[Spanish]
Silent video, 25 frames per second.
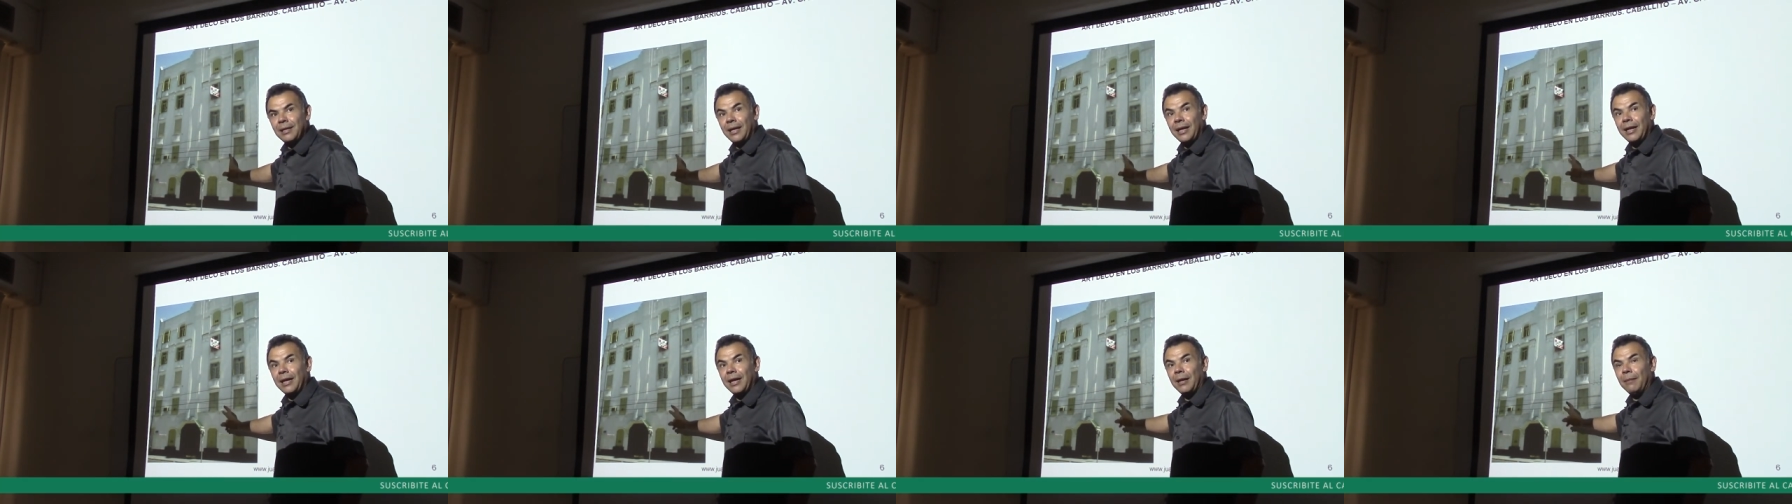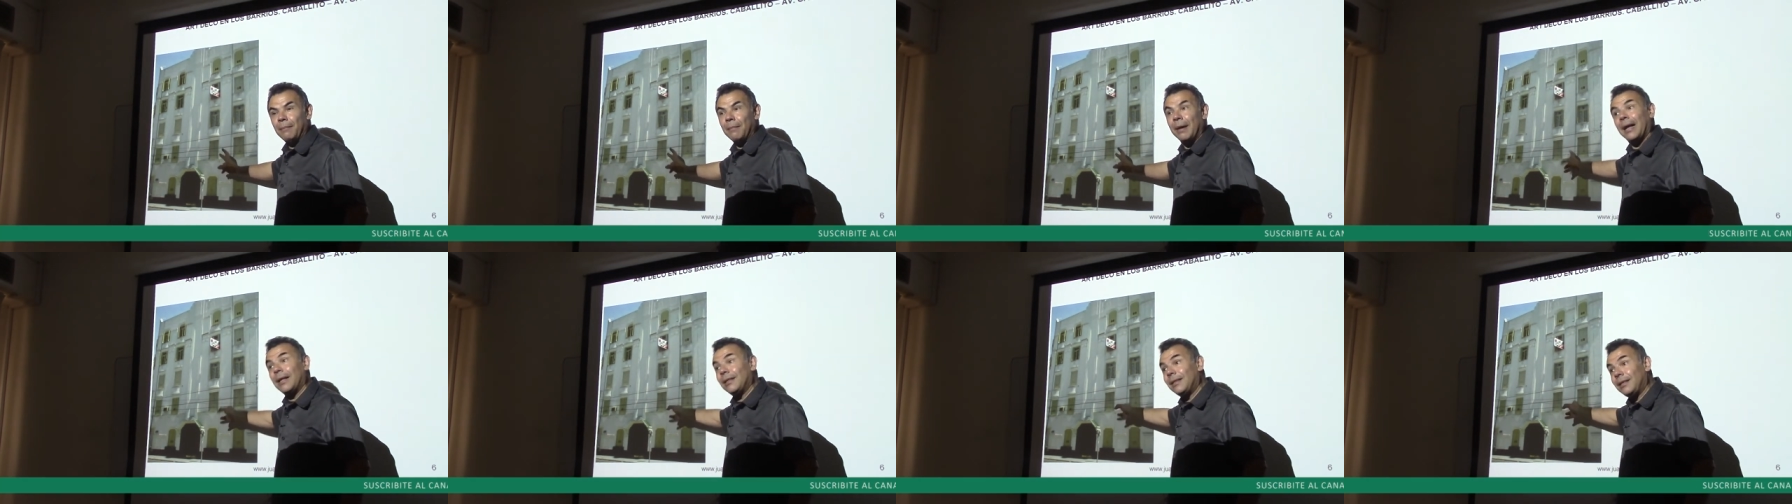
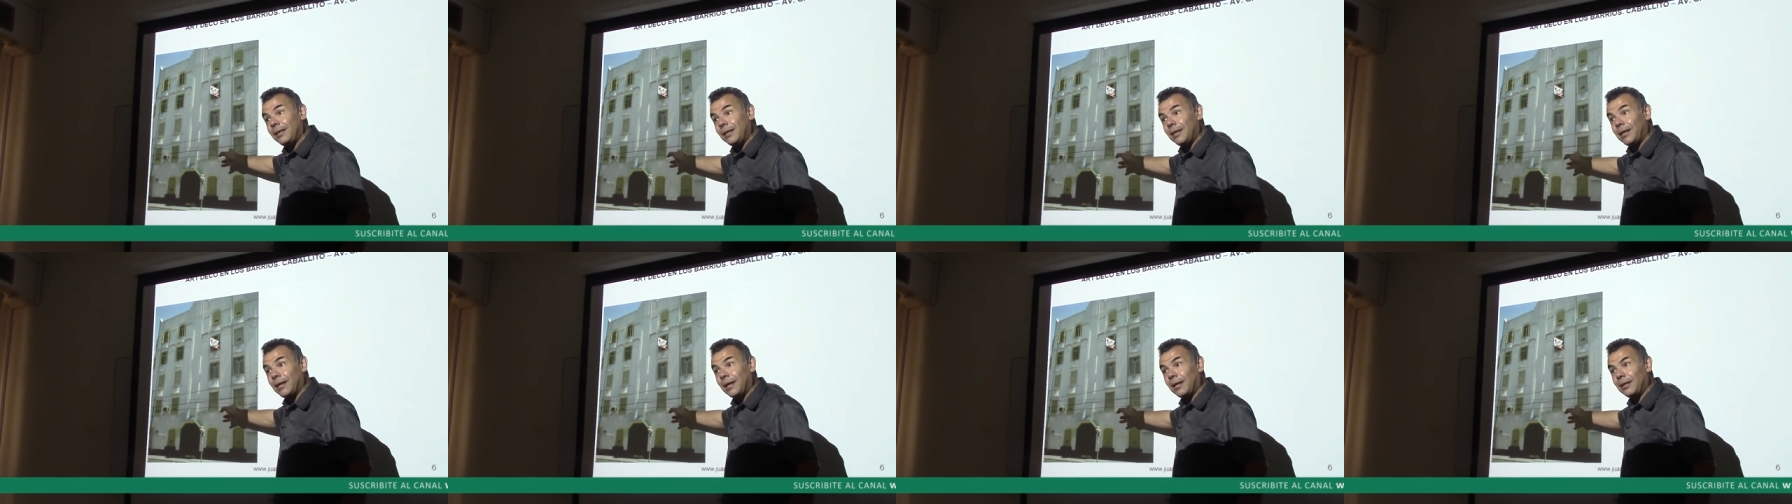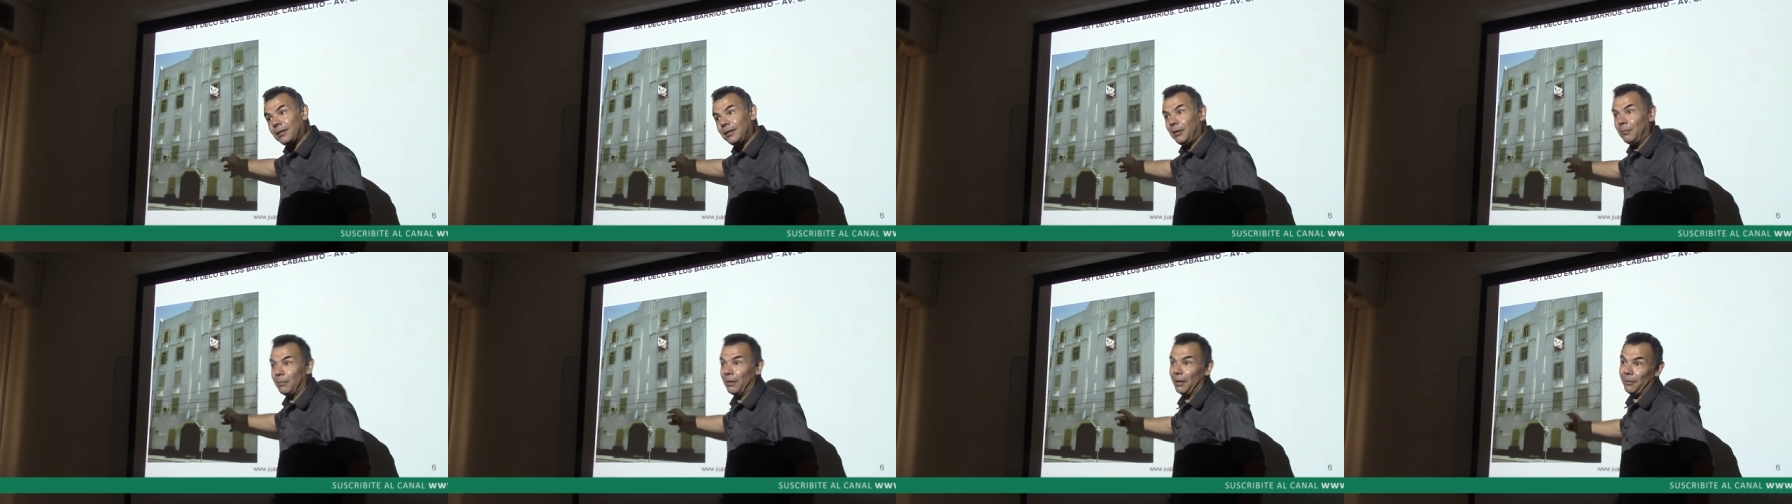
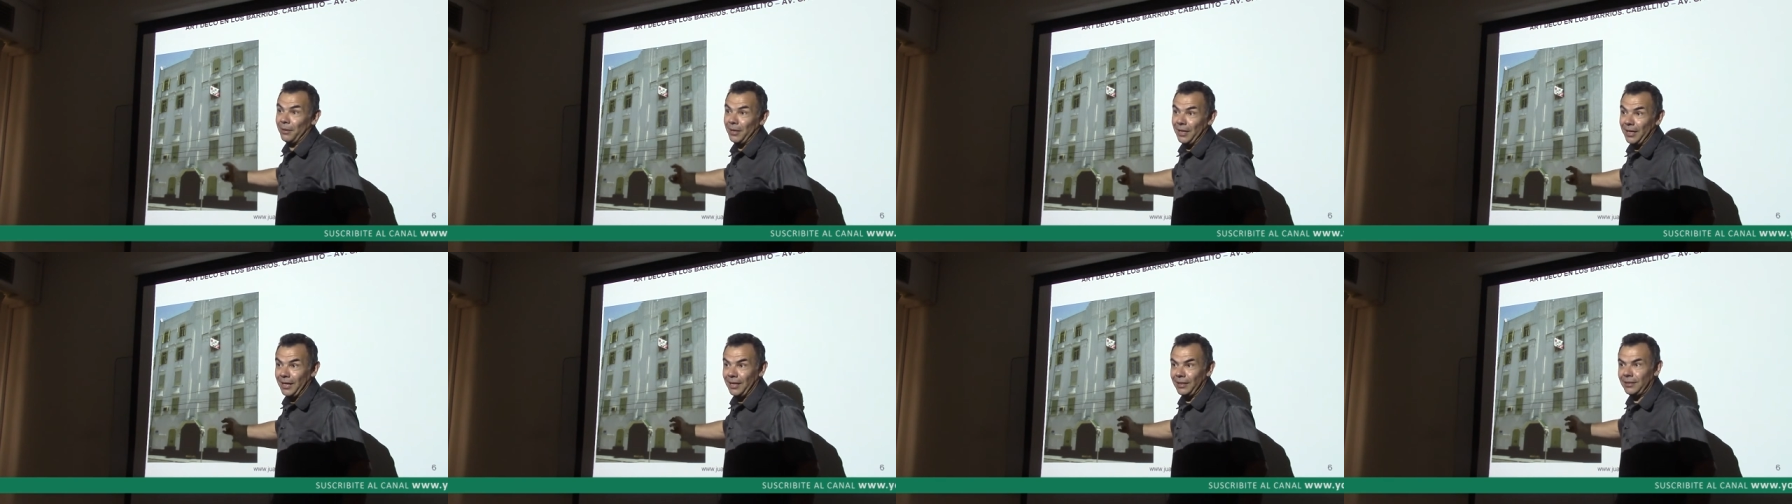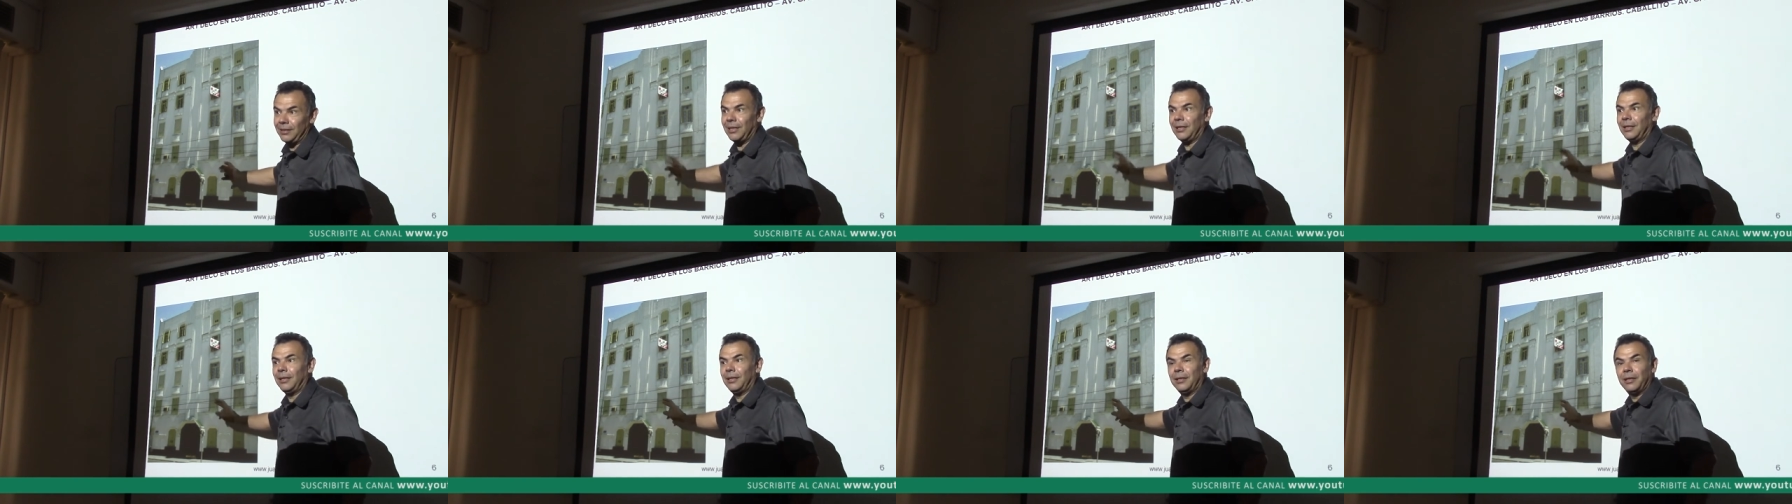esquemáticas y más
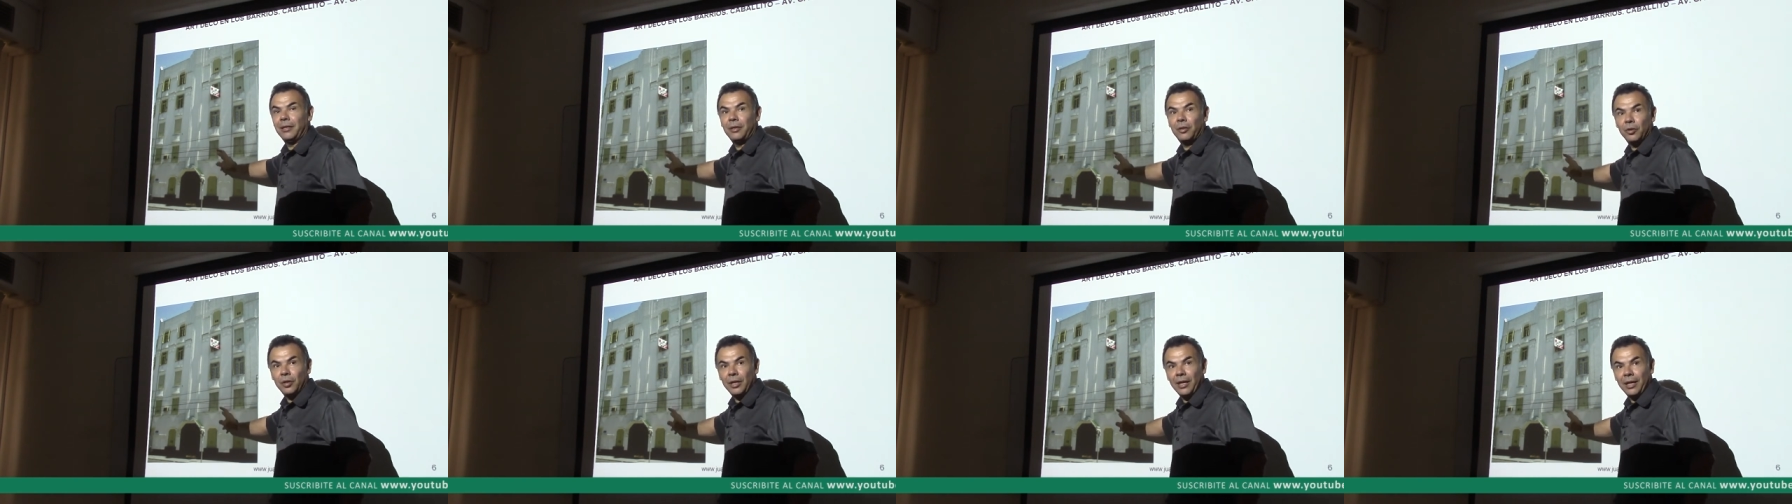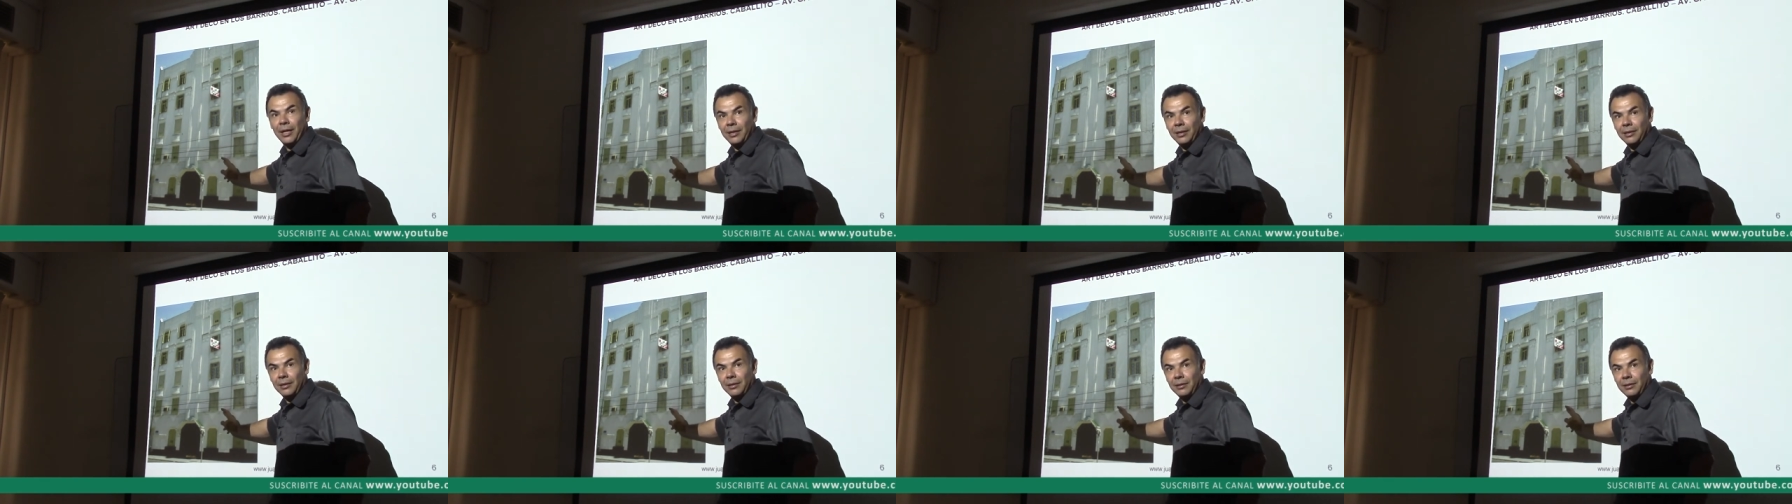baratas de
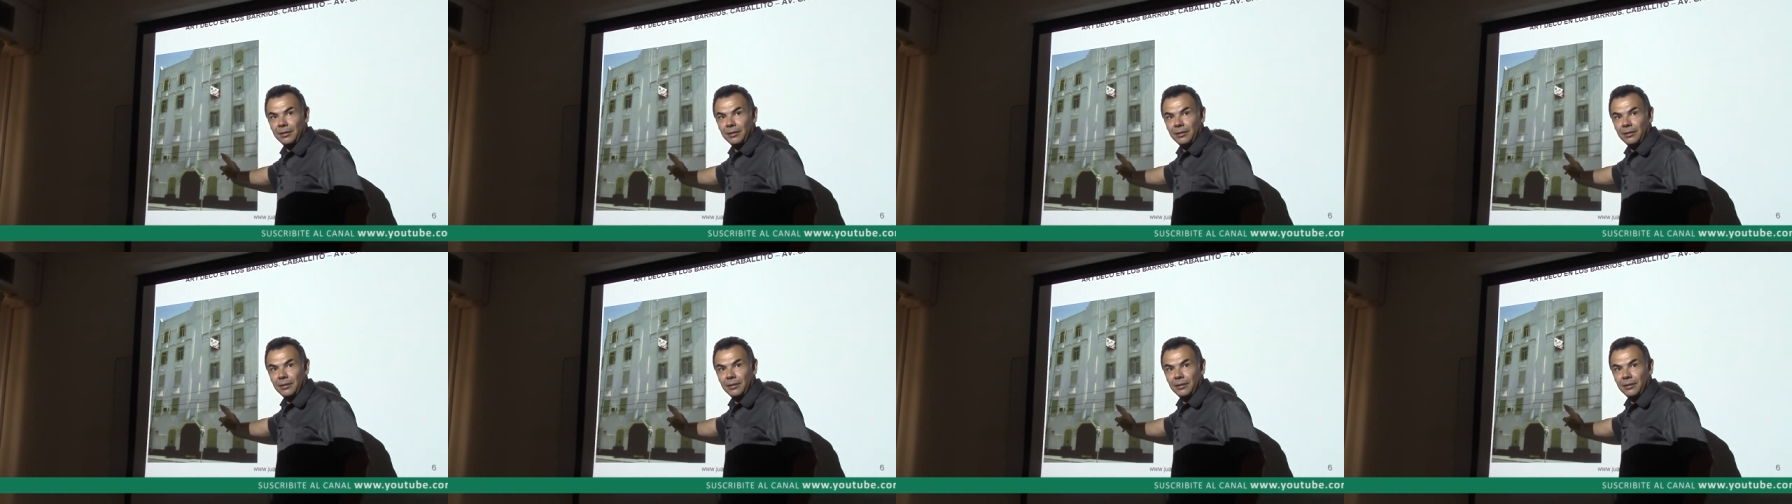decorar.